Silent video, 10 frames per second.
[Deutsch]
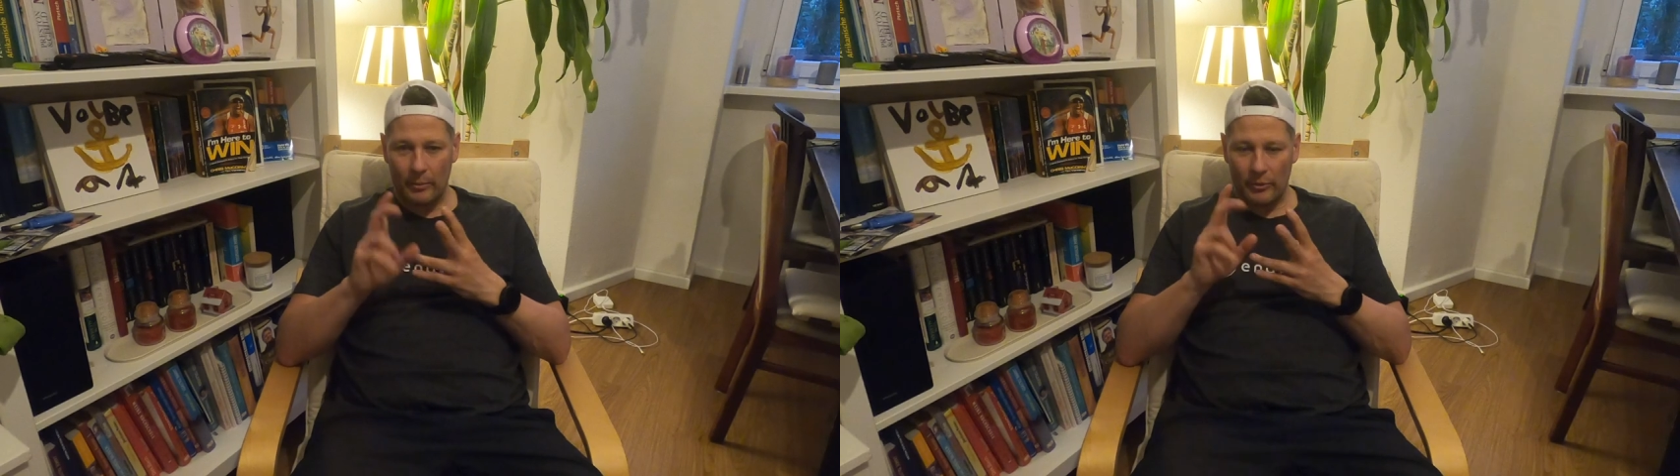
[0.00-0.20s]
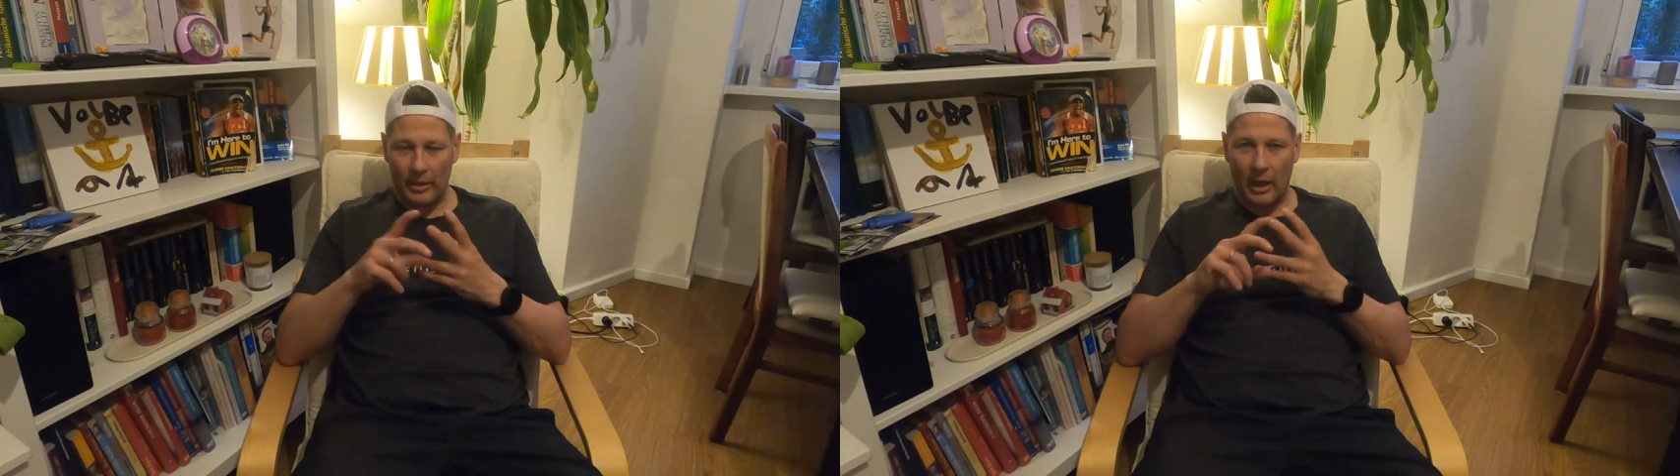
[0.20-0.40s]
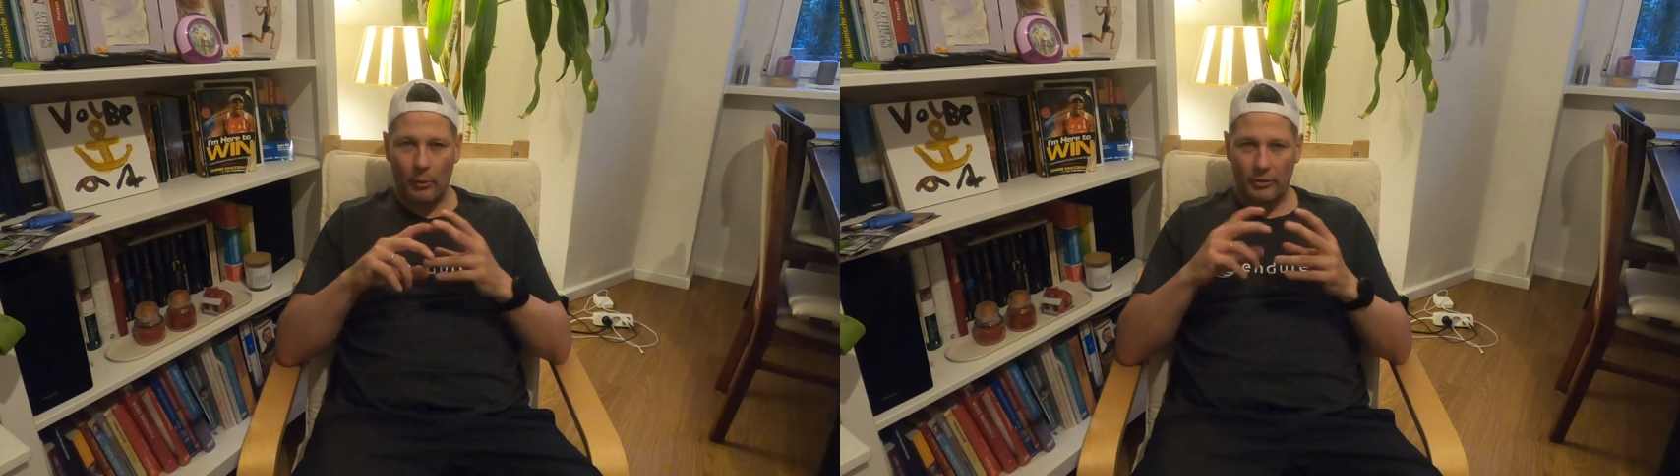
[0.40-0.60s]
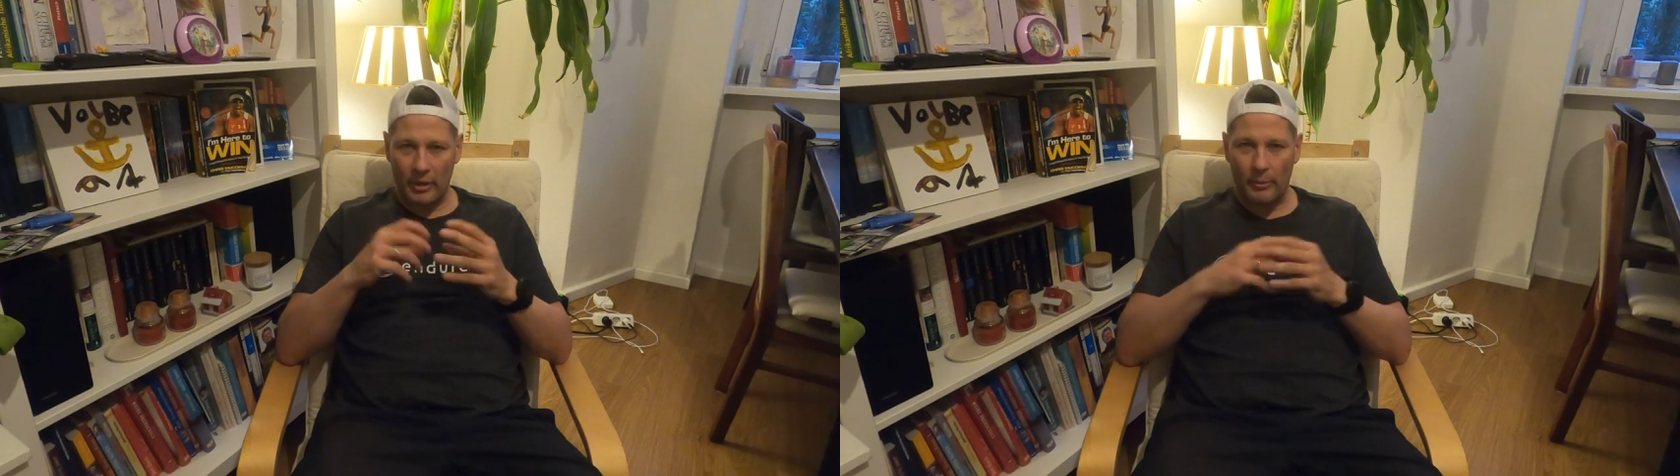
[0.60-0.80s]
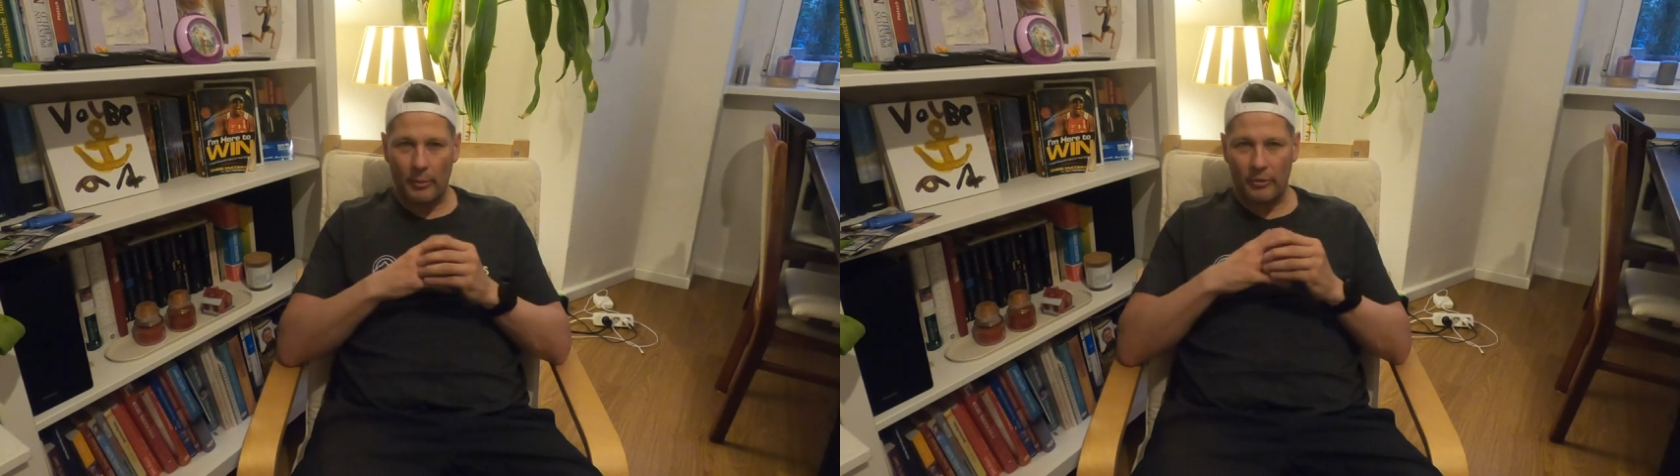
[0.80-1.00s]
muss ich nach Hause,
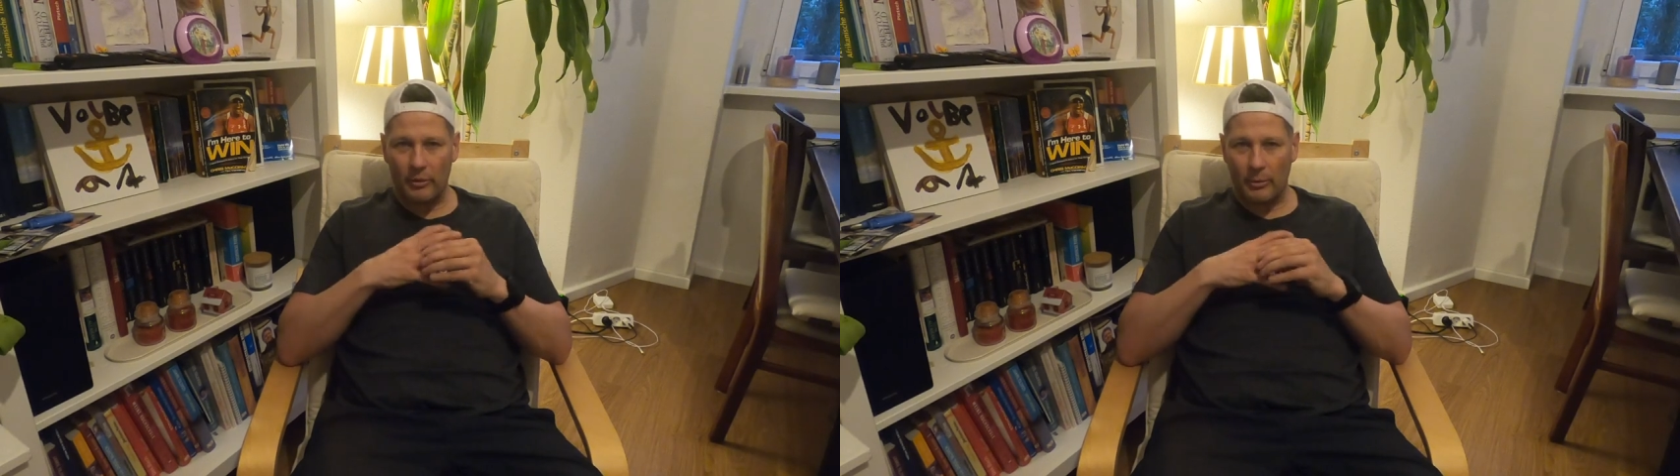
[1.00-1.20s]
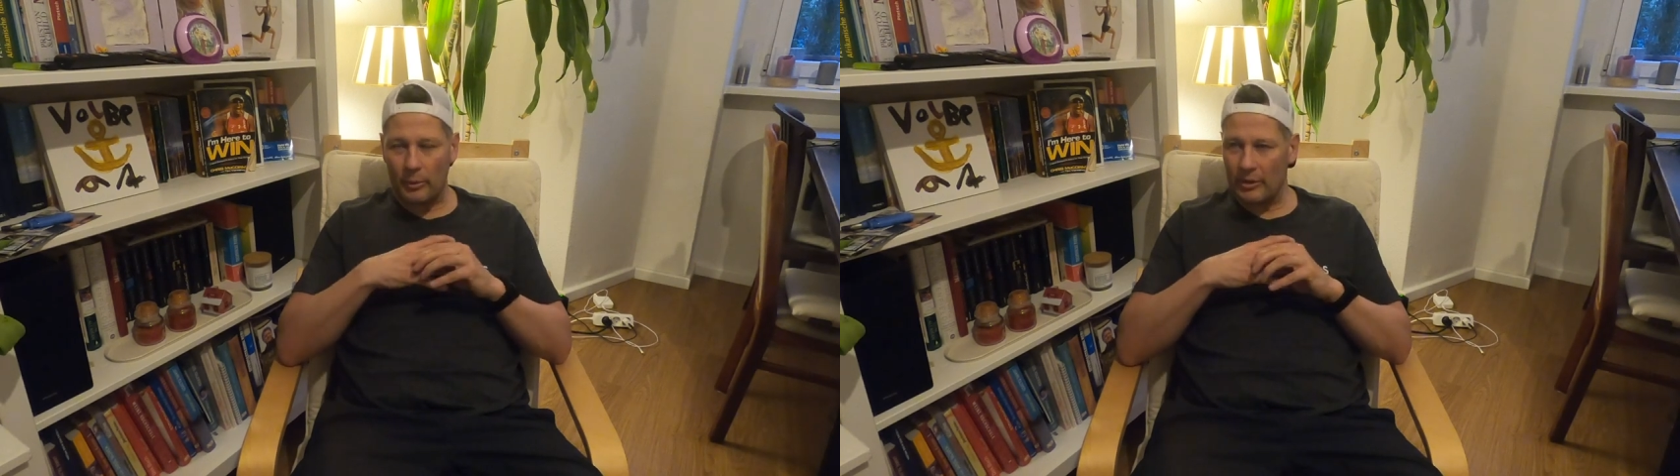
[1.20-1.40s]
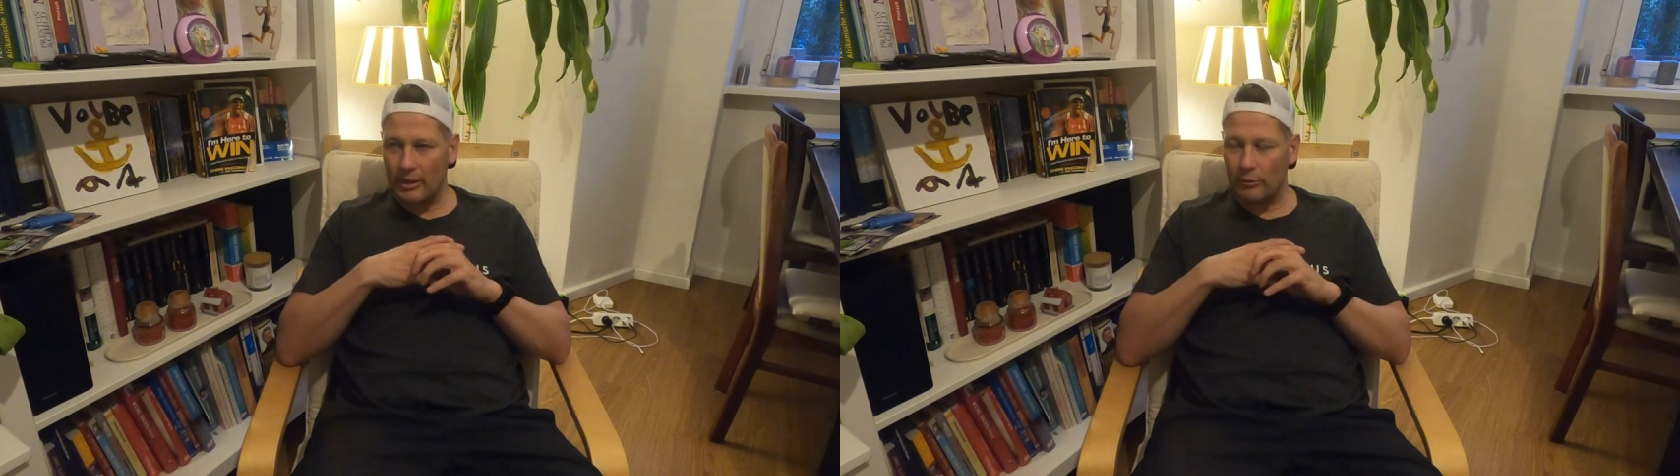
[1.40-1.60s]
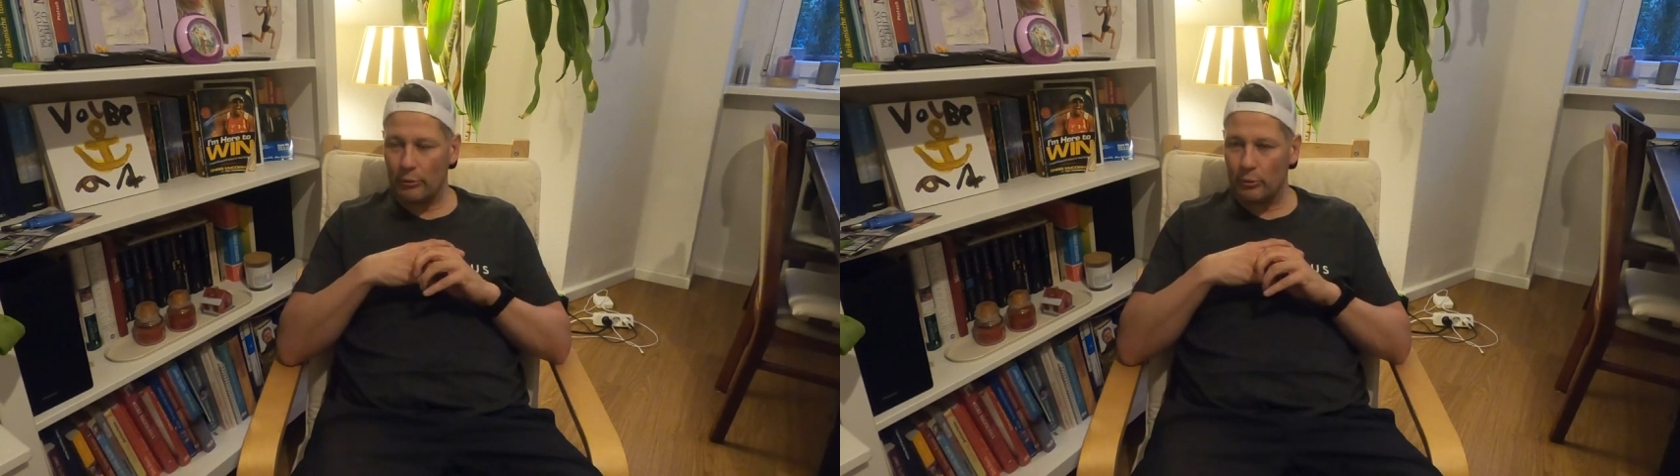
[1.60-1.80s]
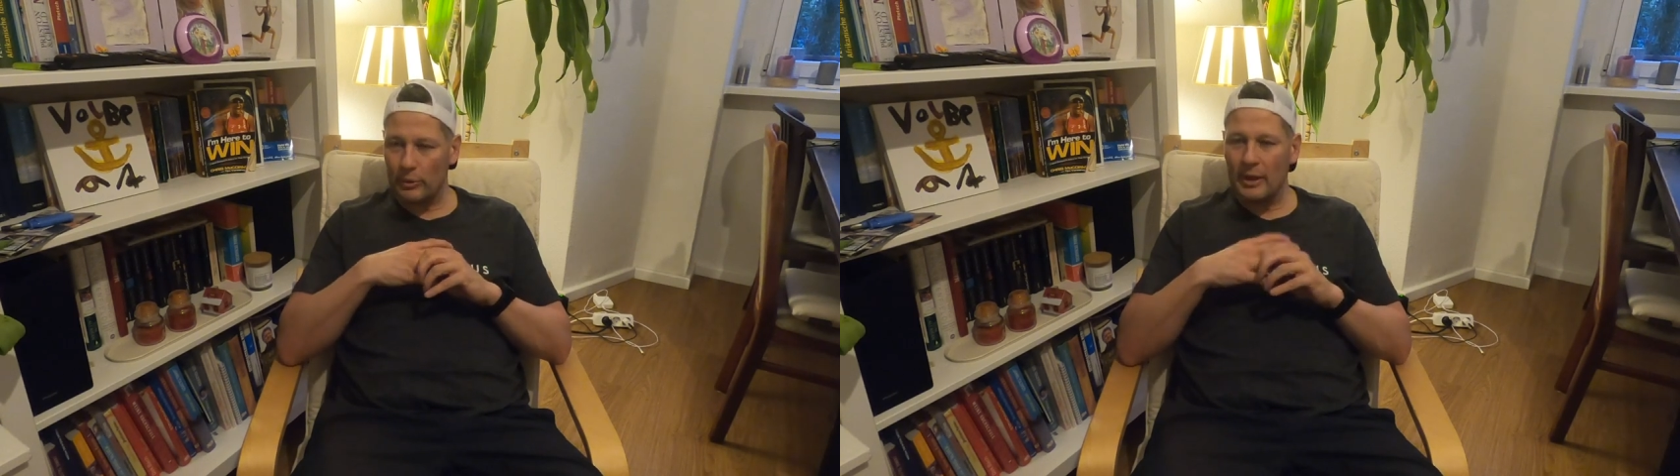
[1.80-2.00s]
ich habe noch ein bisschen im Hotel
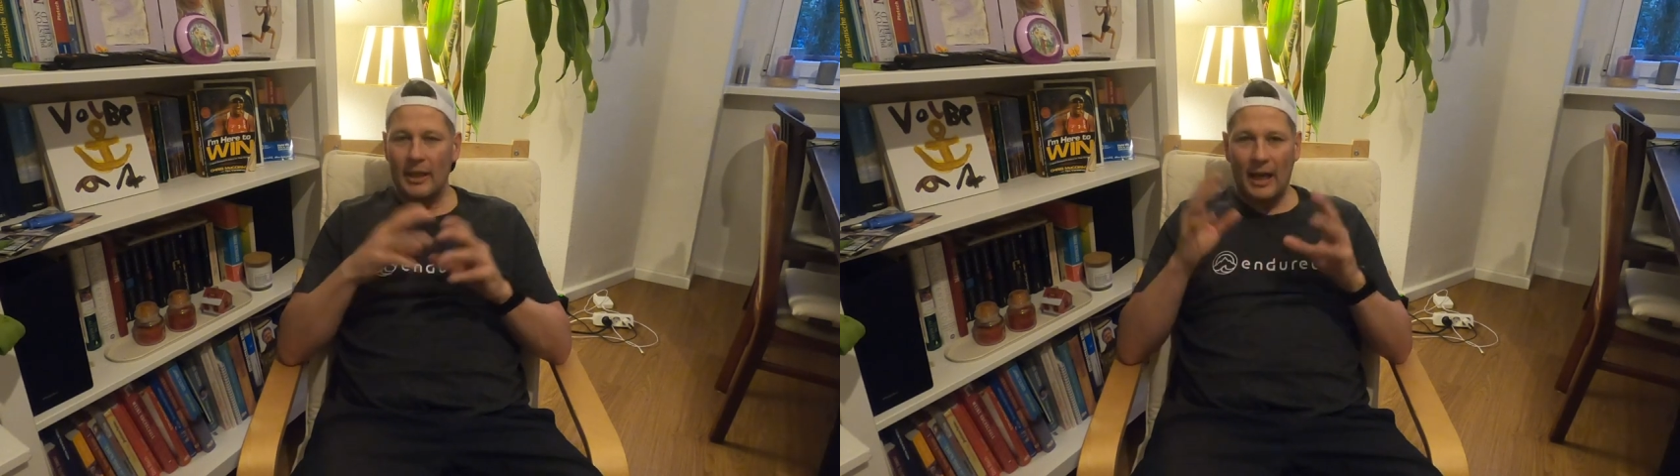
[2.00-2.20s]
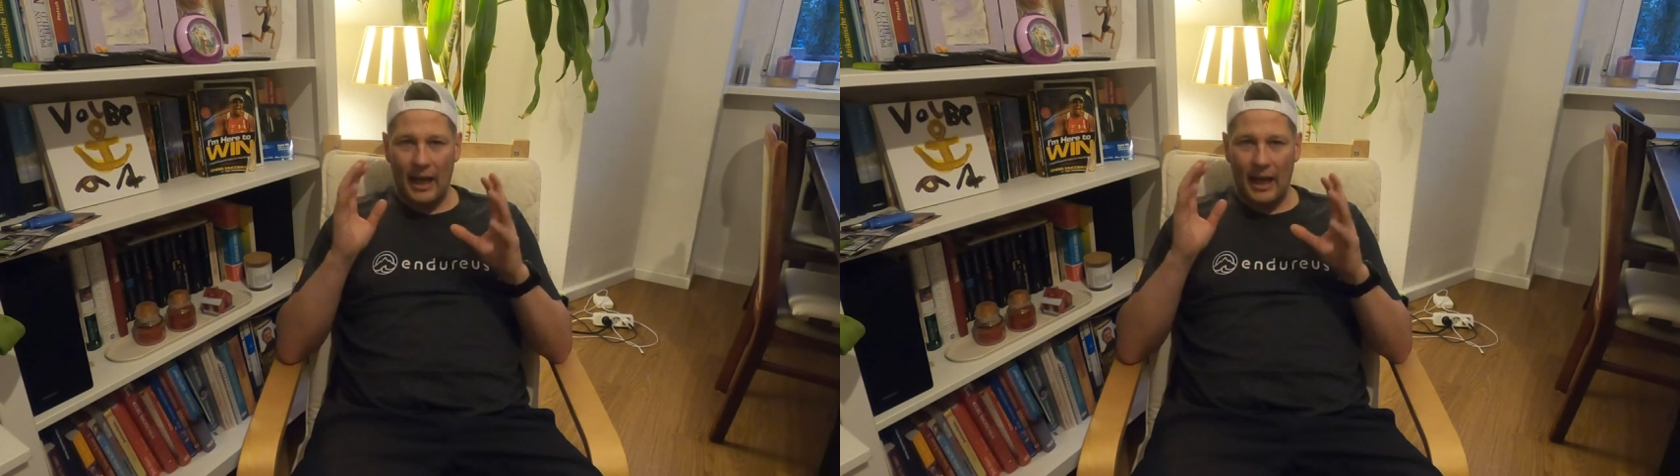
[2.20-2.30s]
zu tun.